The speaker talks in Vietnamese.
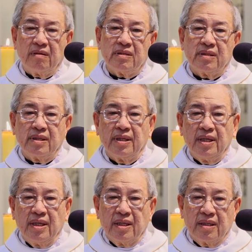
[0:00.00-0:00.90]
đó thì
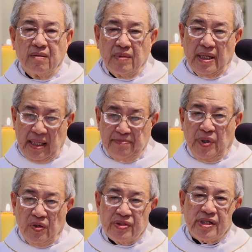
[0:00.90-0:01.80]
cũng đã lập
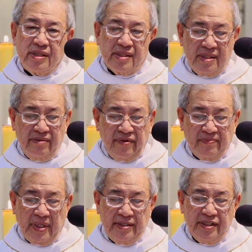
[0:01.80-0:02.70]
hồ sơ xin
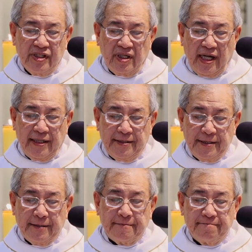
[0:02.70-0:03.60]
phong thánh cho Ngài
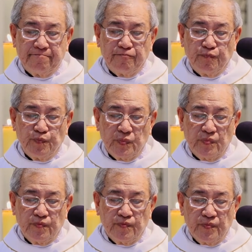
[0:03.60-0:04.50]
nha
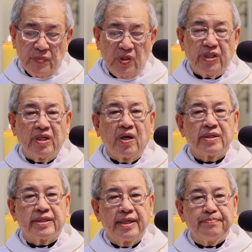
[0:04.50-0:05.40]
Tôi chỉ
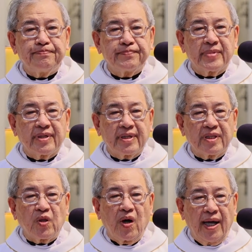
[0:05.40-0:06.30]
nói tiếp
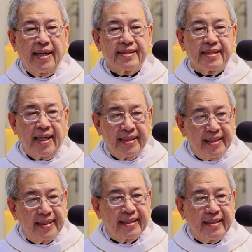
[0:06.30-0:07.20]
cái tòa án đại
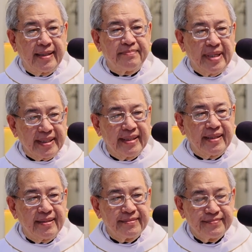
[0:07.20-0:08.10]
hình ở Paris
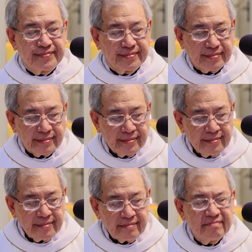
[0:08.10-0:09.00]
nè
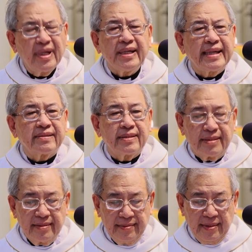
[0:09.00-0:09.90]
mới đây thôi
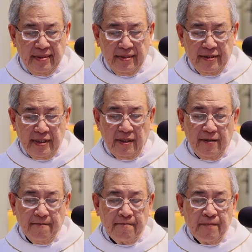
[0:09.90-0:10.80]
xin
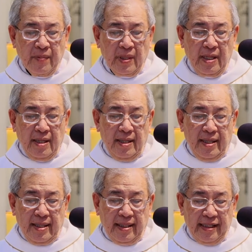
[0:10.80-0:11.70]
lỗi
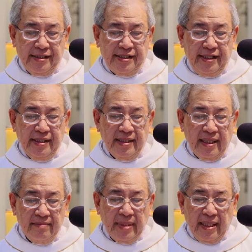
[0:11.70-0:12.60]
ngày 9
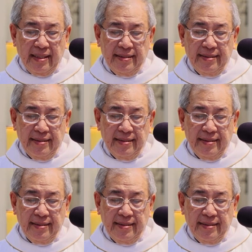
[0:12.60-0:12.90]
tháng 3